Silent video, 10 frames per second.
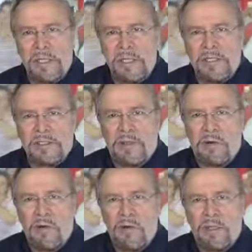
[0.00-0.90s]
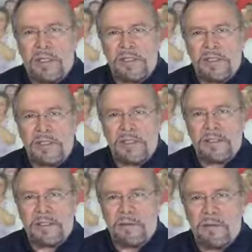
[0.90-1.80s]
y destacó que está
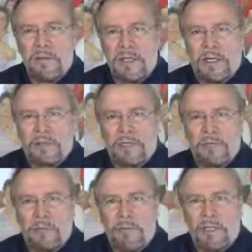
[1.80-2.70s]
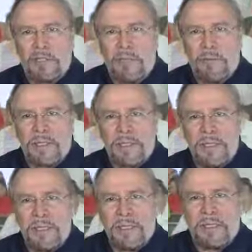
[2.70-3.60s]
decidido a transformar a Chiapas
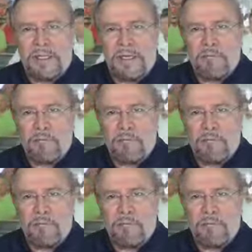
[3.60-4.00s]
generando